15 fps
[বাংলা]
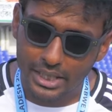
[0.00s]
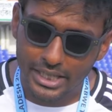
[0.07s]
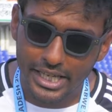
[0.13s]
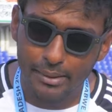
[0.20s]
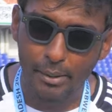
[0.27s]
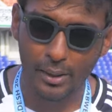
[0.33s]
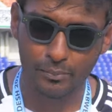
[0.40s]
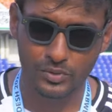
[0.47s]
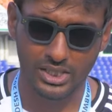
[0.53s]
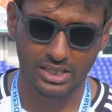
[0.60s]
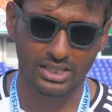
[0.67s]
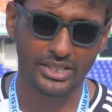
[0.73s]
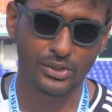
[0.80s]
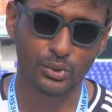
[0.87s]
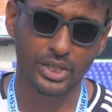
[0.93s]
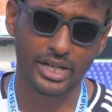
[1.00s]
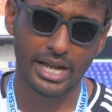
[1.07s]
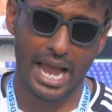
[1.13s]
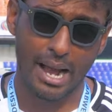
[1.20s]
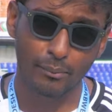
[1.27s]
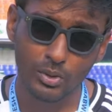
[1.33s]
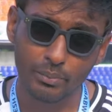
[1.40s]
কি ভাবছেন লিটনের এই
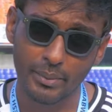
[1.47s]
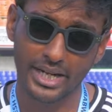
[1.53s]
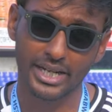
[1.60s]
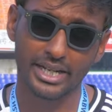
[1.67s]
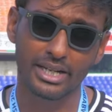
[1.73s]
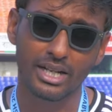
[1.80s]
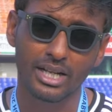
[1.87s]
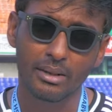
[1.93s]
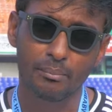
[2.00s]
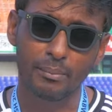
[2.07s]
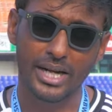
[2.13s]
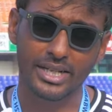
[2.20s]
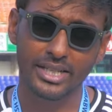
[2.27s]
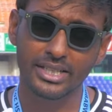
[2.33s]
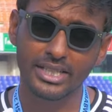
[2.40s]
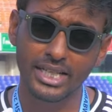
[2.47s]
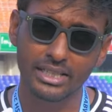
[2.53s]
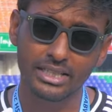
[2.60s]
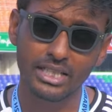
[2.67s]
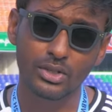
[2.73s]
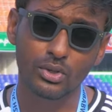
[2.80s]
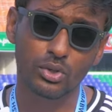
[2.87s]
এমন ব্যাটিং ব্যাটিং নিয়ে
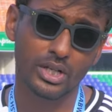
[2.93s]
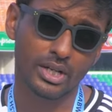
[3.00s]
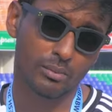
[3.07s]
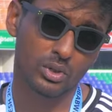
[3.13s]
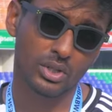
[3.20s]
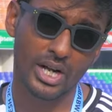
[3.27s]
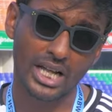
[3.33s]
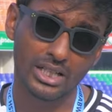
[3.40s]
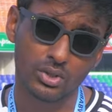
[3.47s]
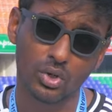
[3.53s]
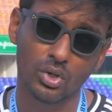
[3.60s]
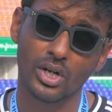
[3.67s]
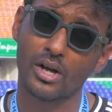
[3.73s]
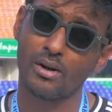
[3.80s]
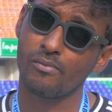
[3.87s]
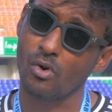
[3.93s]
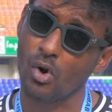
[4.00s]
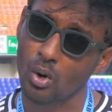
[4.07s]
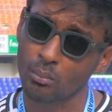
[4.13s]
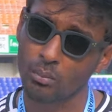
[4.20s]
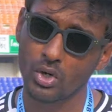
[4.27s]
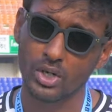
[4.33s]
লিটনের এমন রান খরা
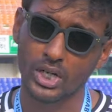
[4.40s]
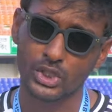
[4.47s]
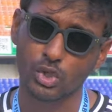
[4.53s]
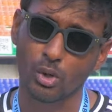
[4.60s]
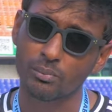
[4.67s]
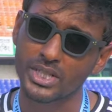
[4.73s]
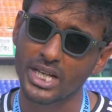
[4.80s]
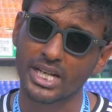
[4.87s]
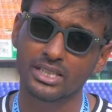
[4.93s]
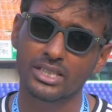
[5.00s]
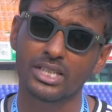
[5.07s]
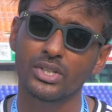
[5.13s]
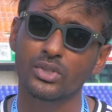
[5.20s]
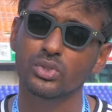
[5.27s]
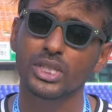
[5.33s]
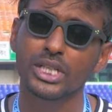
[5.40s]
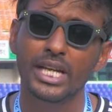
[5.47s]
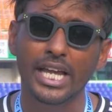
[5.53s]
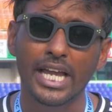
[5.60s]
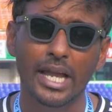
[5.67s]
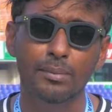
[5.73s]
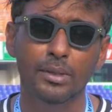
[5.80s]
ফর্ম খরা সব জায়গাতে লিটন যে
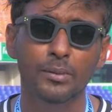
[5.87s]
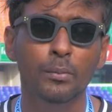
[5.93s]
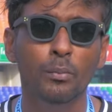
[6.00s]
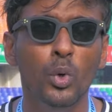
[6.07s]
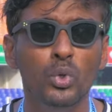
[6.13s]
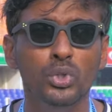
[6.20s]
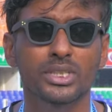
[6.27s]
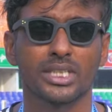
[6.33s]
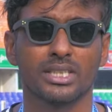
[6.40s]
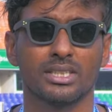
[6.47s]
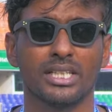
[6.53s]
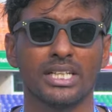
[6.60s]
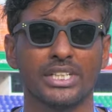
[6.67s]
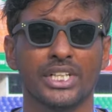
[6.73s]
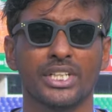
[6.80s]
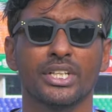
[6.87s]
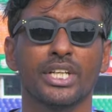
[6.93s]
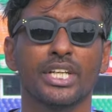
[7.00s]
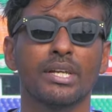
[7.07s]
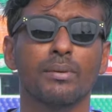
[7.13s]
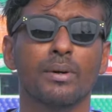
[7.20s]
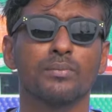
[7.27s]
এভাবে ভুগছেন সেটা
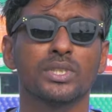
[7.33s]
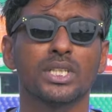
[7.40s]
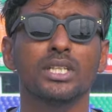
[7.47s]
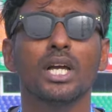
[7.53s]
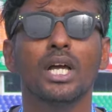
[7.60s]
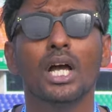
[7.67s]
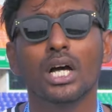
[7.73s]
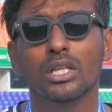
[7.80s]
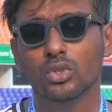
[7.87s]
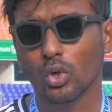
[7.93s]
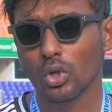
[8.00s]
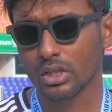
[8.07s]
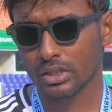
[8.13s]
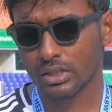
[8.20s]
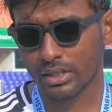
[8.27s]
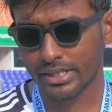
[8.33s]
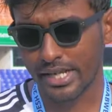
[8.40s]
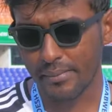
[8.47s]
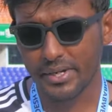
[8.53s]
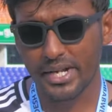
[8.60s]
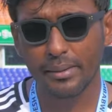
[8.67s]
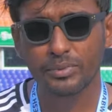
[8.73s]
নিয়ে কী ভাবছেন তো
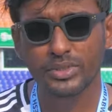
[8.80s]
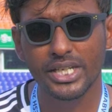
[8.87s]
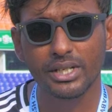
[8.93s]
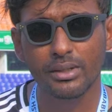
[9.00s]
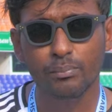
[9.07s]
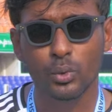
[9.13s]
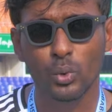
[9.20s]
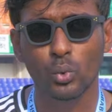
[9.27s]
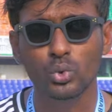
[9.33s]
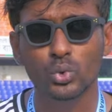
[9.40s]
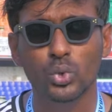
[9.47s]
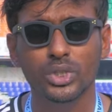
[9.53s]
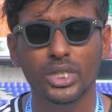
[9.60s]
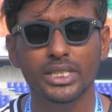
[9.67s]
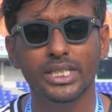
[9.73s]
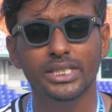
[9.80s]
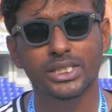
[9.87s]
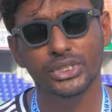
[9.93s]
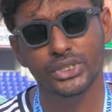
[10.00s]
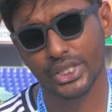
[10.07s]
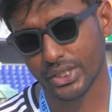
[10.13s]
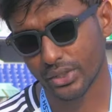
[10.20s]
ডেভিড হেম্প যেই উত্তরটা
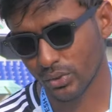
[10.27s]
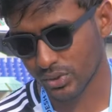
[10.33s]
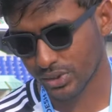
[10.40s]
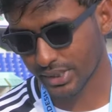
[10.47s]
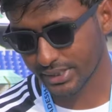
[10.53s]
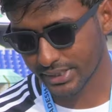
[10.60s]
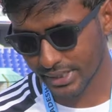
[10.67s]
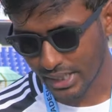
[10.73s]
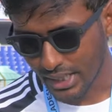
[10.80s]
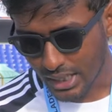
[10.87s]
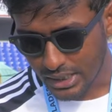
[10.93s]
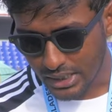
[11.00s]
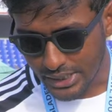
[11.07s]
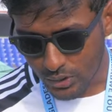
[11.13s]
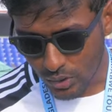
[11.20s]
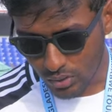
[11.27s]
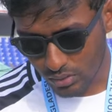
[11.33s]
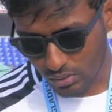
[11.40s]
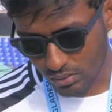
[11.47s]
দিয়েছেন সেটা হচ্ছে যে লিটন